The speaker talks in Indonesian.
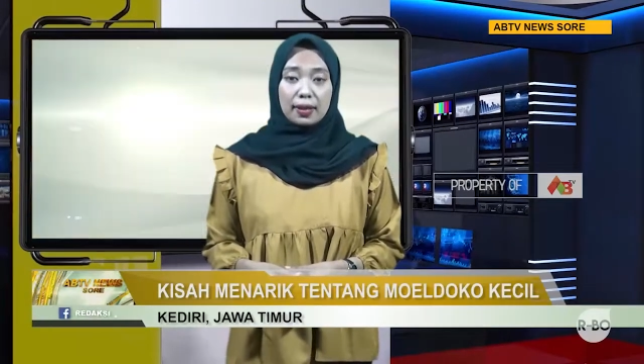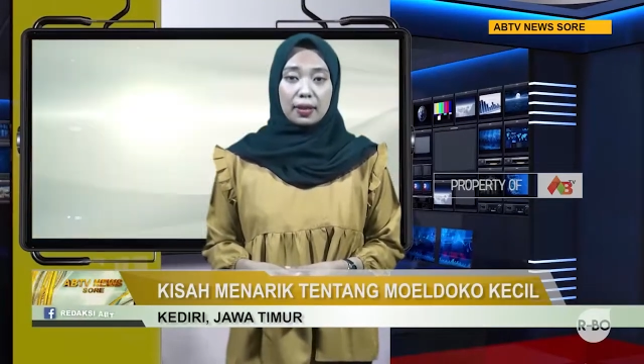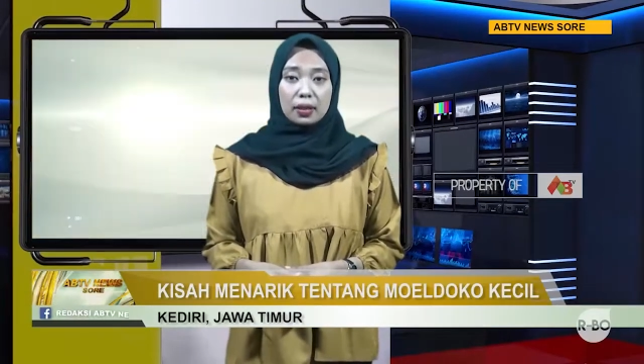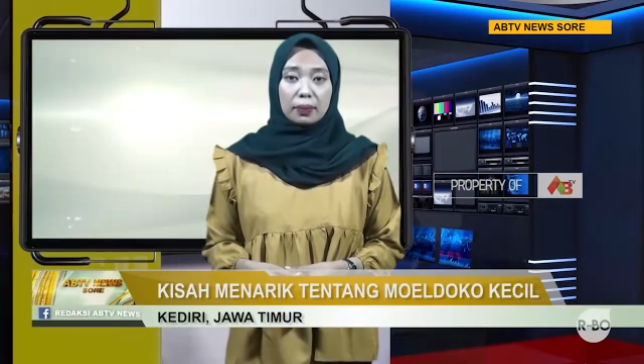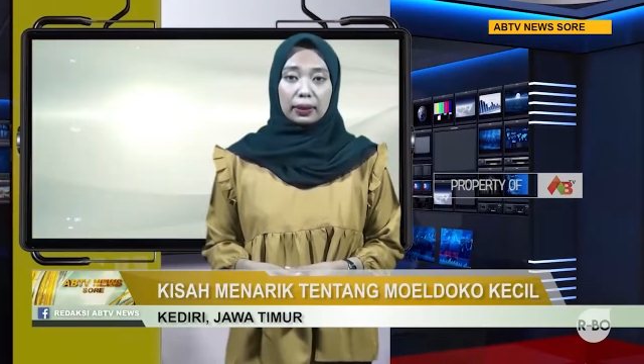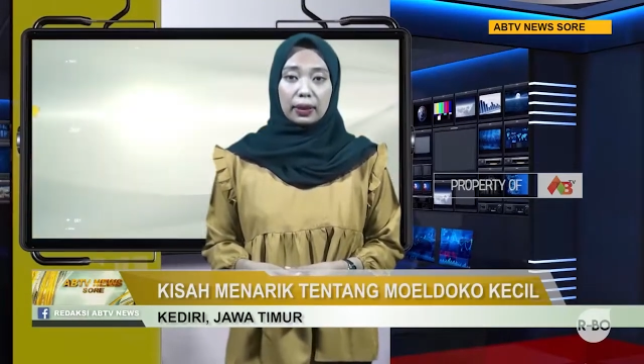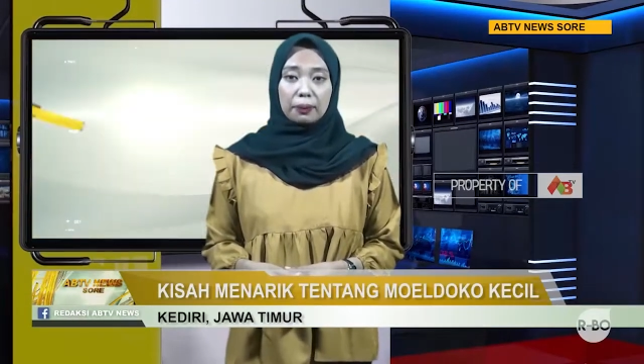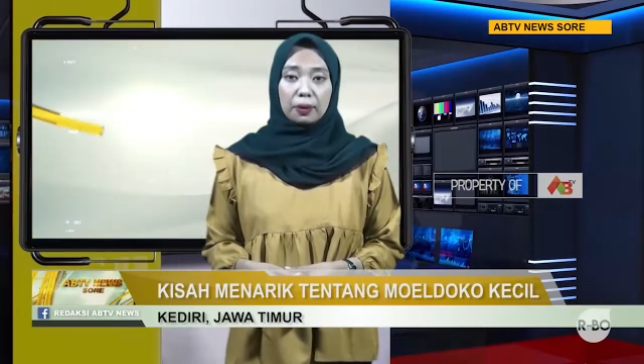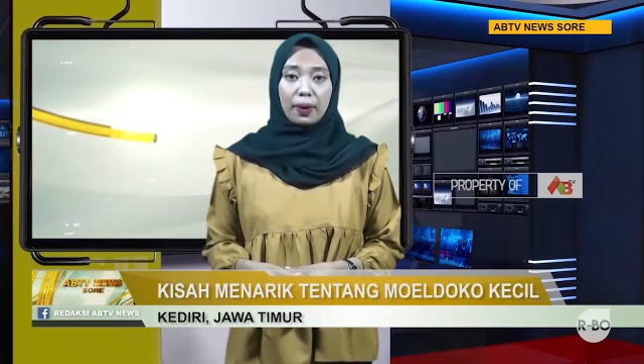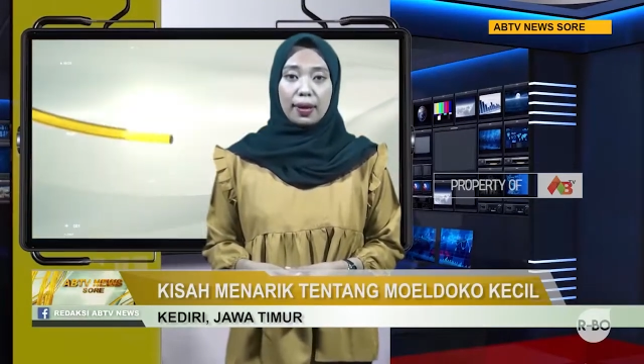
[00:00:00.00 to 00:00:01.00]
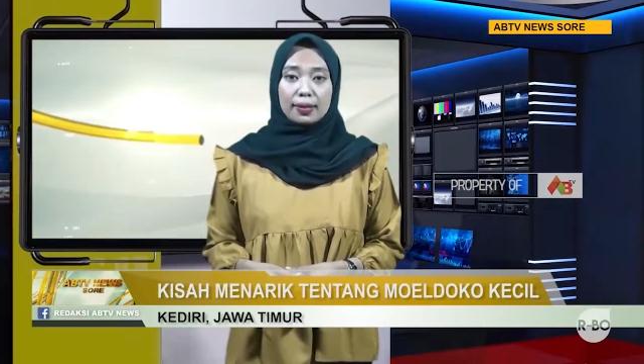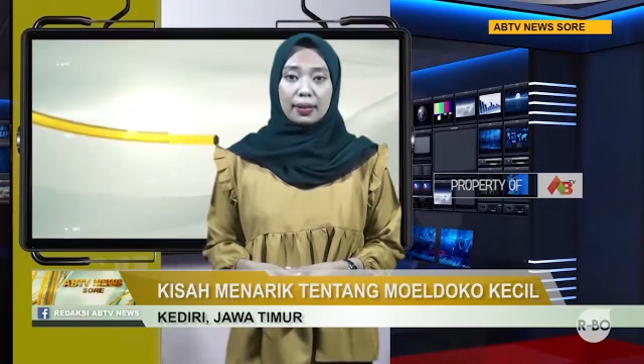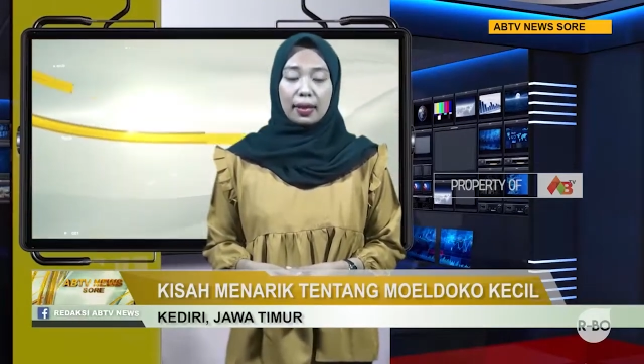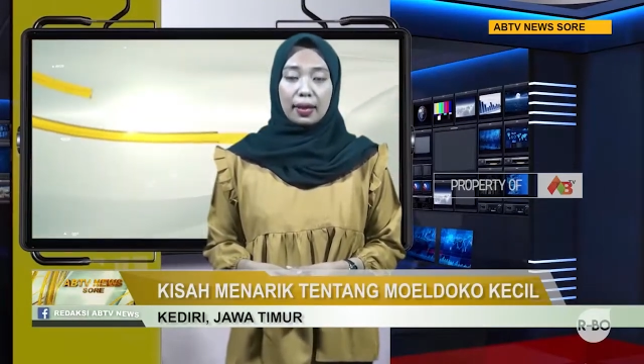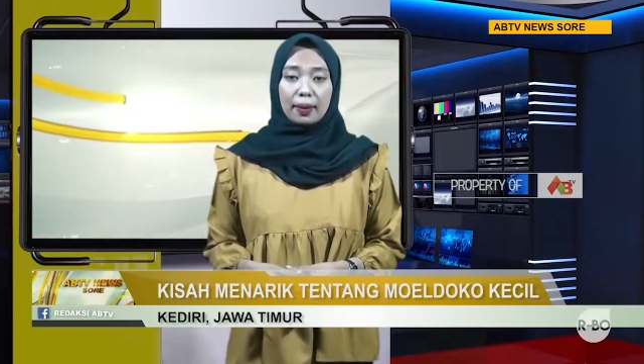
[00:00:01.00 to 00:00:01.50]
Kecamatan
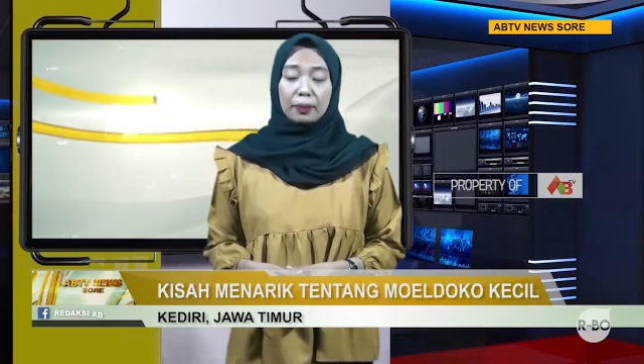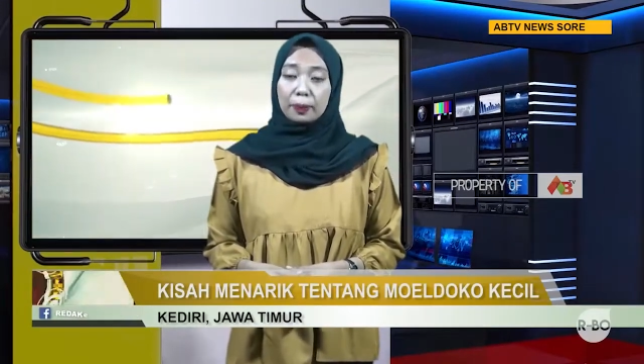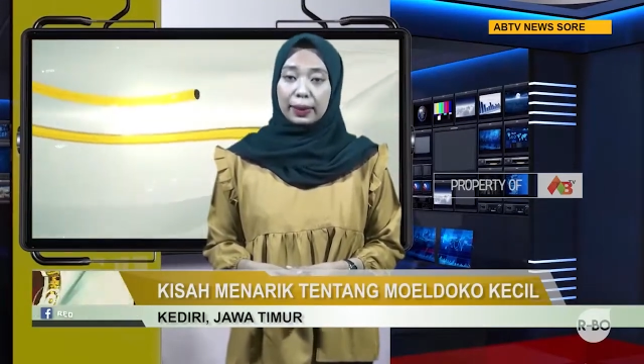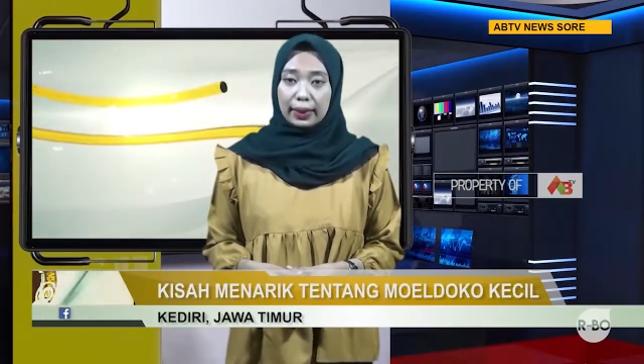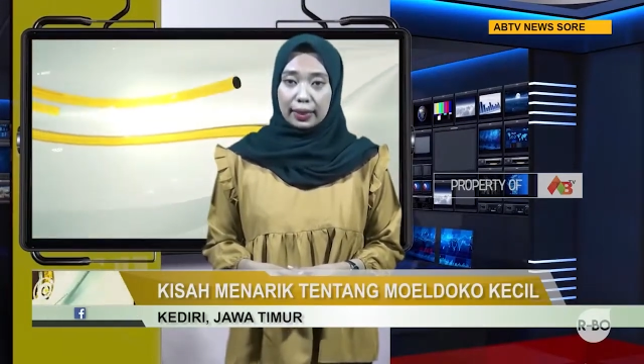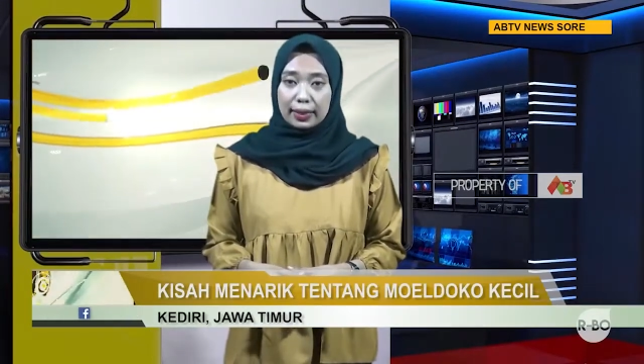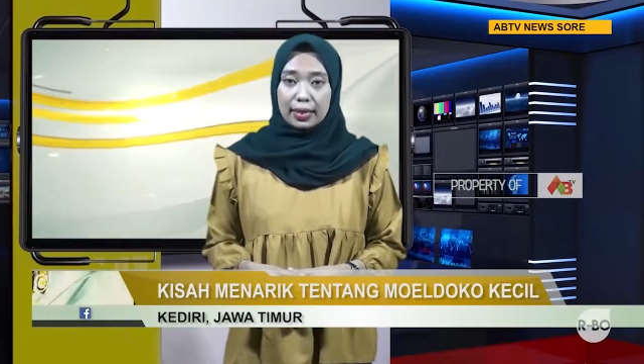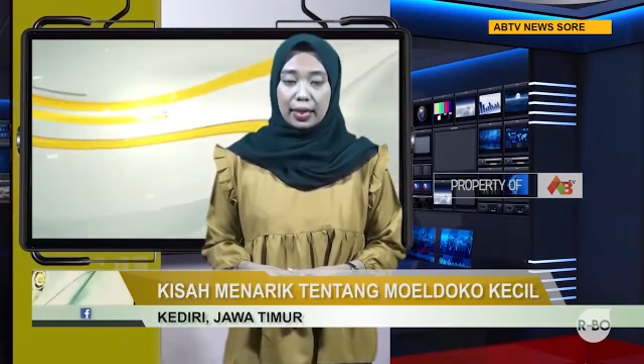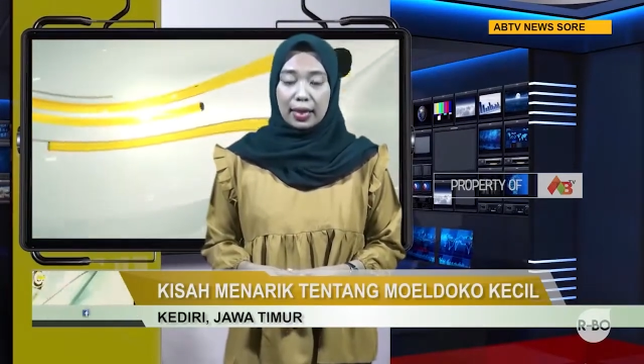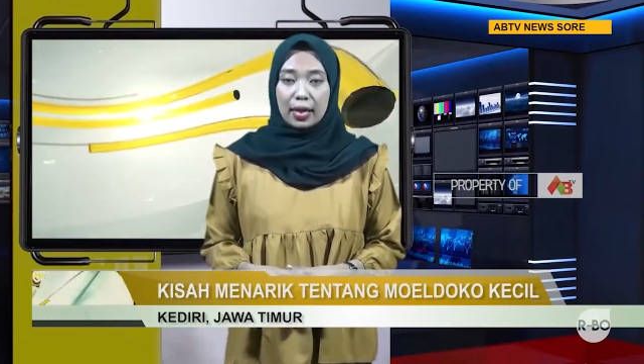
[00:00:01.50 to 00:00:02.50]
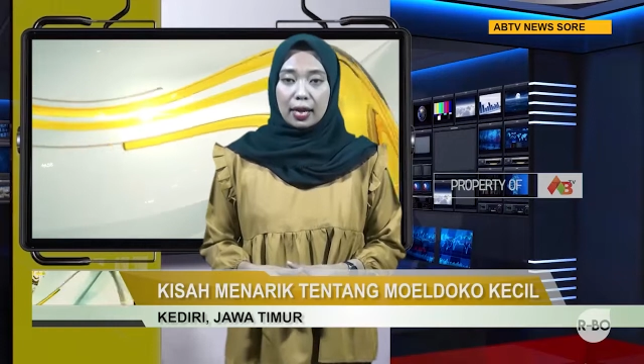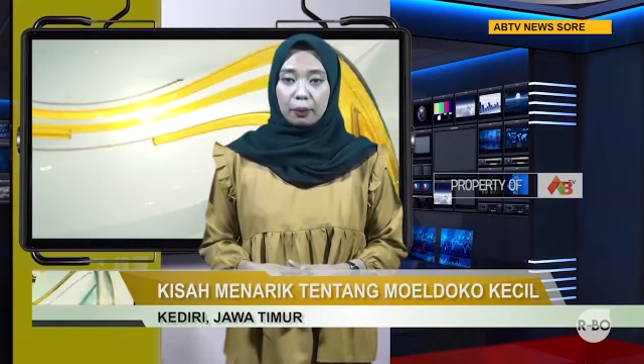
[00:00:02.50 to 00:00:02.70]
Purwasri, Kabupaten Kediri.